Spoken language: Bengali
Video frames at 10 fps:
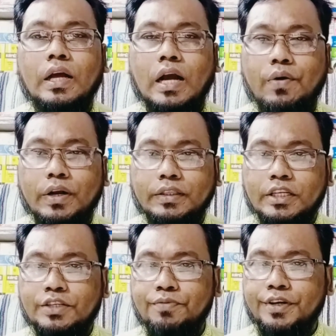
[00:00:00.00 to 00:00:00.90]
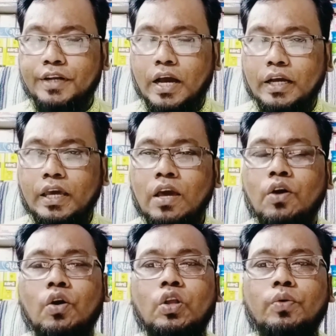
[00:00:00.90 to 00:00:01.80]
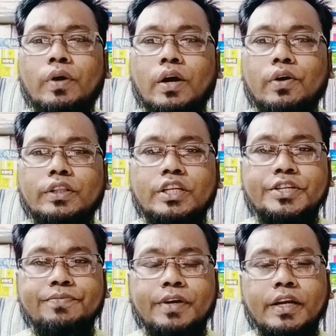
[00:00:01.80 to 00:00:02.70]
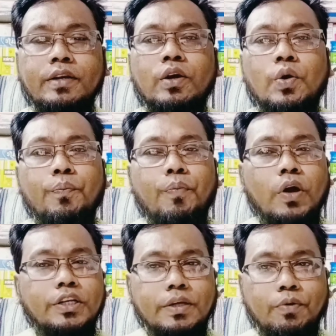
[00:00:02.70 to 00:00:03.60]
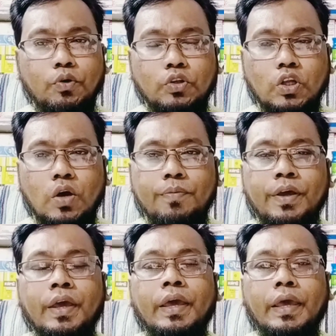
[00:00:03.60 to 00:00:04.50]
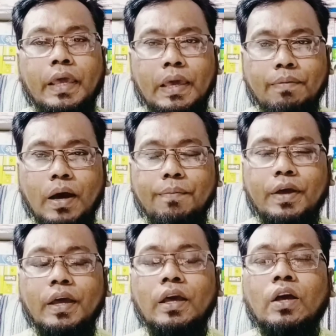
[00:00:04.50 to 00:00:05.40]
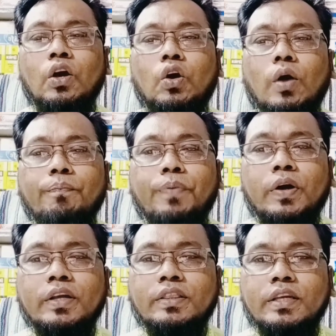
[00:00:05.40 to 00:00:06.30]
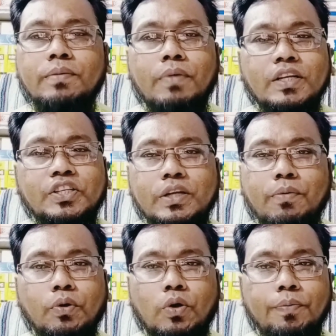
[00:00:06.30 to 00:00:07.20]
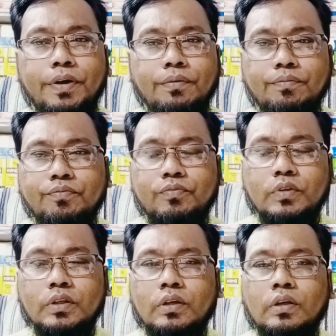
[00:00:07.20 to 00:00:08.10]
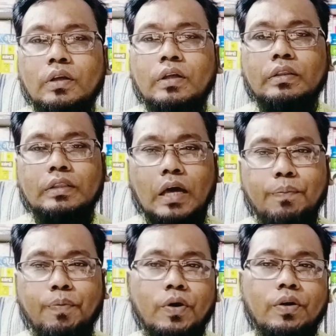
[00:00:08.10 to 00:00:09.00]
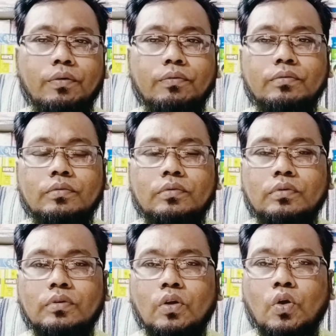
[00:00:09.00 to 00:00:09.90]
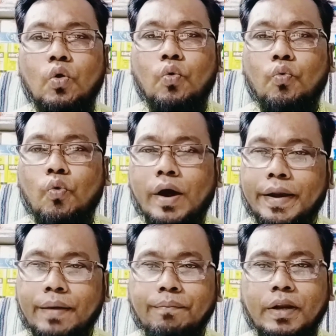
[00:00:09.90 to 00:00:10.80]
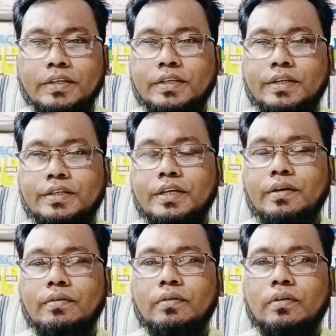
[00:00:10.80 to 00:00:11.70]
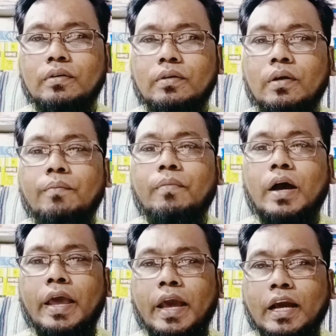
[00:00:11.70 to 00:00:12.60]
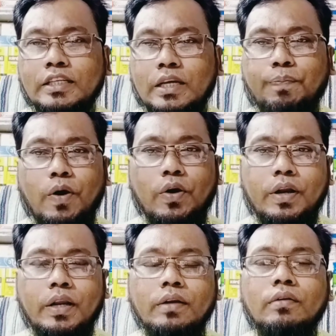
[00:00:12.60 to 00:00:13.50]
খাওয়ার 30 মিনিট আগে অথবা খাওয়ার 30 মিনিট পরে সেবন করতে হবে এভাবে কমপক্ষে তিন মাস সেবন করবেন তারপর ওয়ান এম মেডিসিনটি বা এক হাজার পাওয়ারের